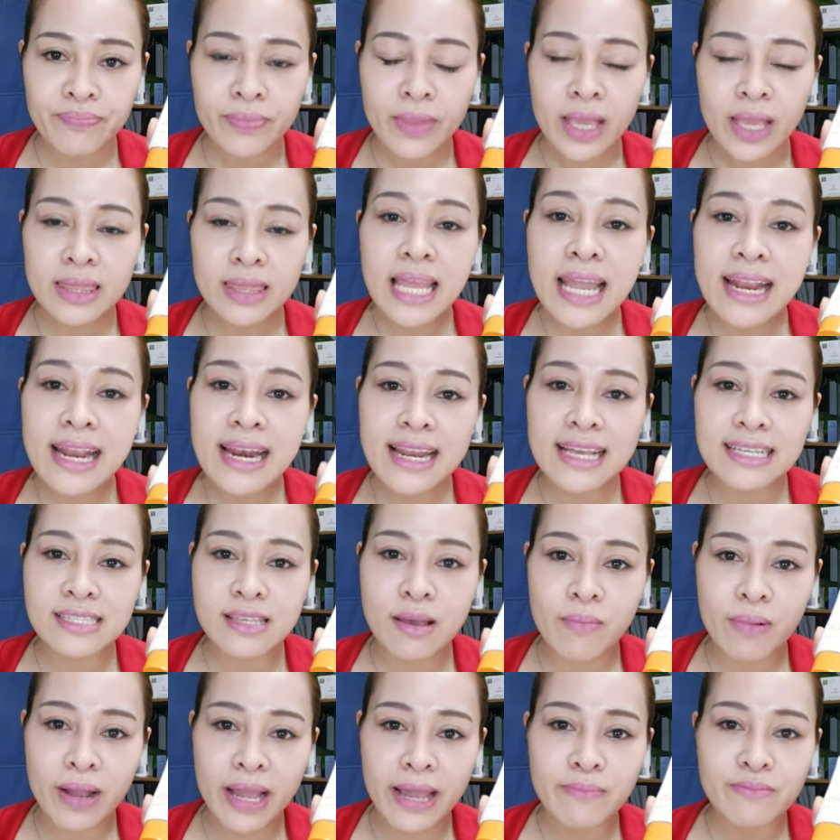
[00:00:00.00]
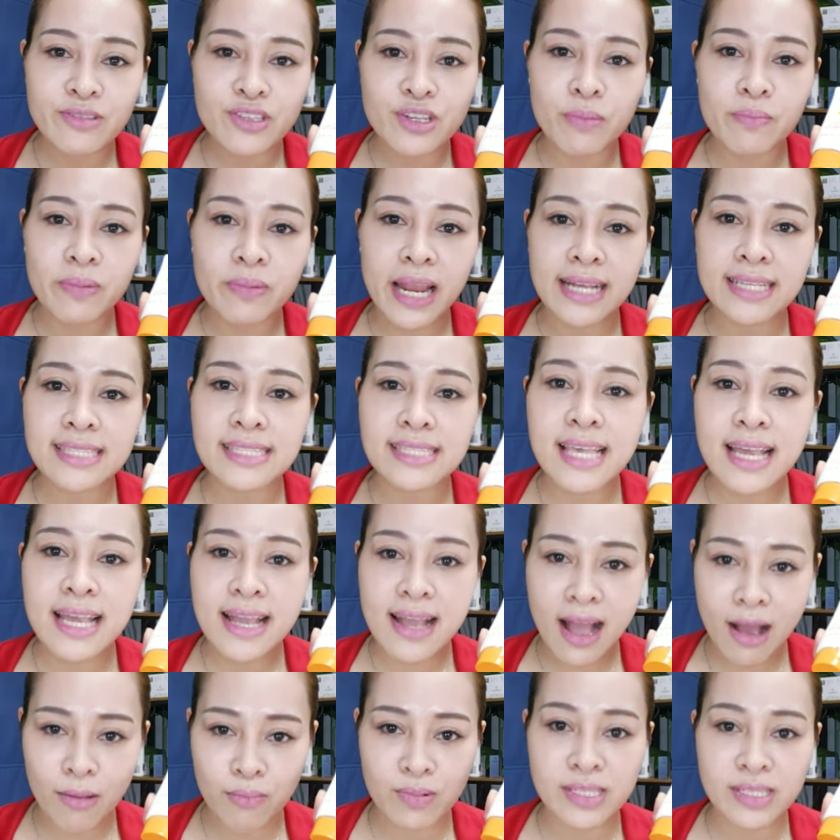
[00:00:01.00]
đây là dòng kem chống nắng sinh
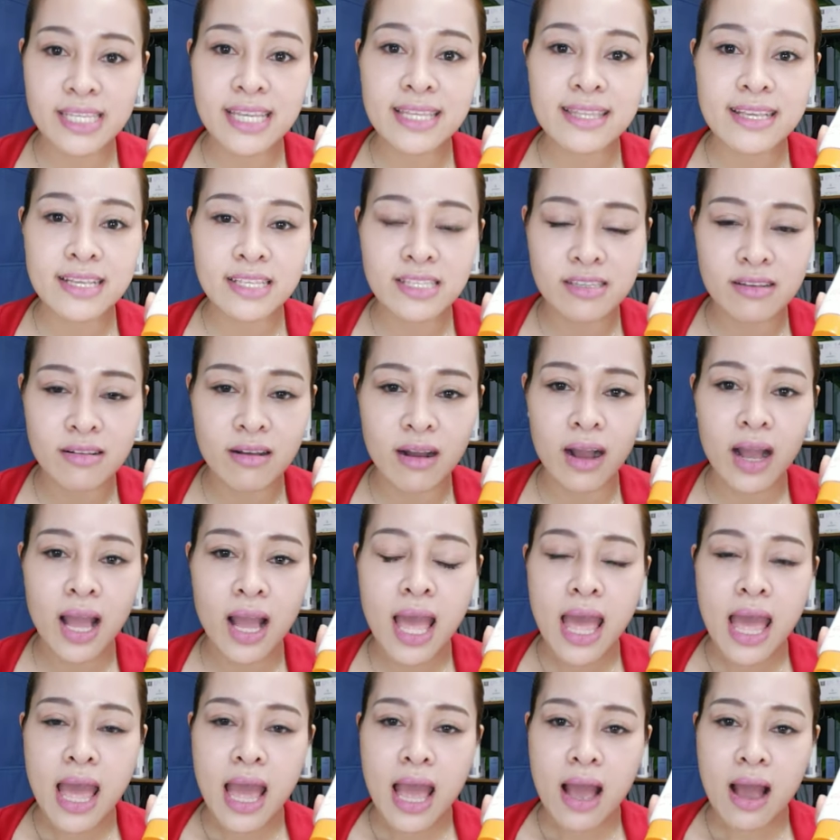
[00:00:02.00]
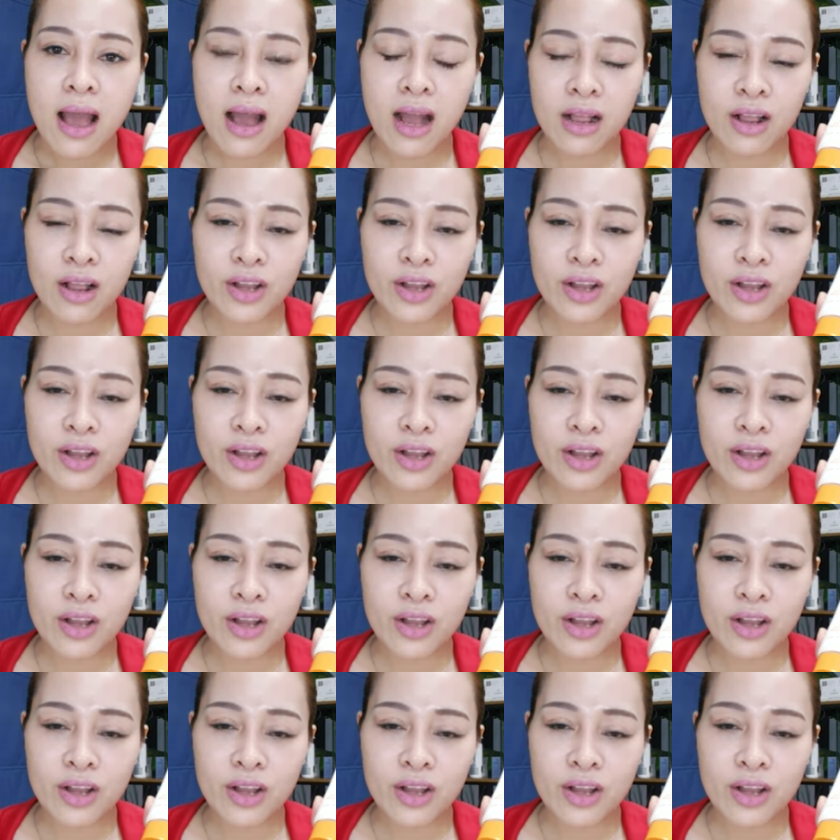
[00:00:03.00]
học ở trên thị trường à,